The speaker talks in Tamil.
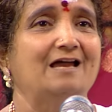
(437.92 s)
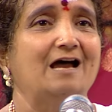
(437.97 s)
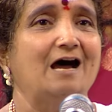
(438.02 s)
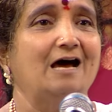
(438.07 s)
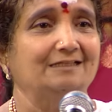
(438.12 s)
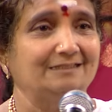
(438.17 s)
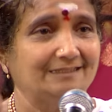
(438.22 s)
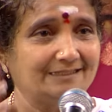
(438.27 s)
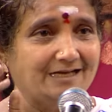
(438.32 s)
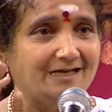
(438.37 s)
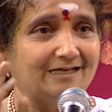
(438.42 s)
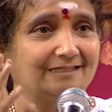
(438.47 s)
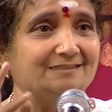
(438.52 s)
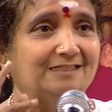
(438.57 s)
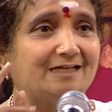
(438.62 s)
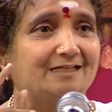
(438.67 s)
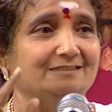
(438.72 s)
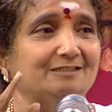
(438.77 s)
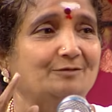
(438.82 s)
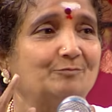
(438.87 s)
அதுக்காக
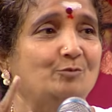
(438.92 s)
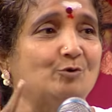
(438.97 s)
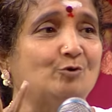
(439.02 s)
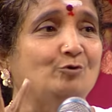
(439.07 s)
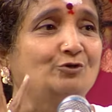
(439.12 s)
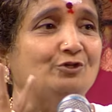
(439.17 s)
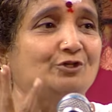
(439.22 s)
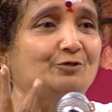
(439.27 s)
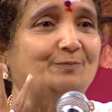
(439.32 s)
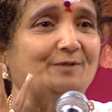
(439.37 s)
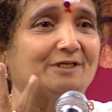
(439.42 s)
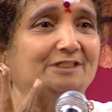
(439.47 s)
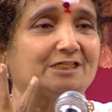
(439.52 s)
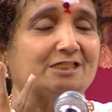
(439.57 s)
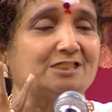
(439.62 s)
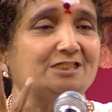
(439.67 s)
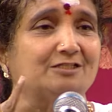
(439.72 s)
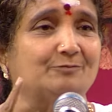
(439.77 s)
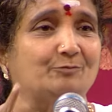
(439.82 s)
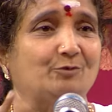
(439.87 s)
தான் அந்த மூன்று
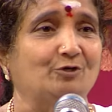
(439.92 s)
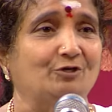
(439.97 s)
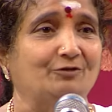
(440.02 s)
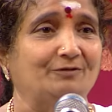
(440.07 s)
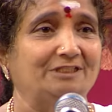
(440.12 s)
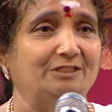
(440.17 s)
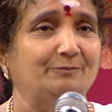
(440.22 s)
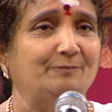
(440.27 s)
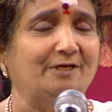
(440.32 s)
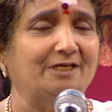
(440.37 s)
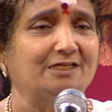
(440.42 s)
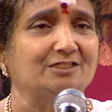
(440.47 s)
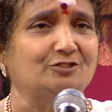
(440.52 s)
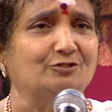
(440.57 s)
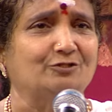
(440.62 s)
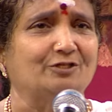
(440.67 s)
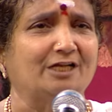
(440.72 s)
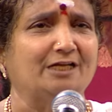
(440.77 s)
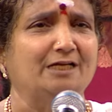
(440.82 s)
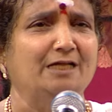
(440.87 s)
பிரதட்சிணம் உங்களை வந்து பண்ண
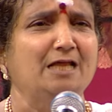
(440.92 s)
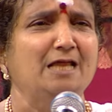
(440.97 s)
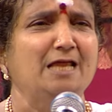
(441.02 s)
சொல்கிறார்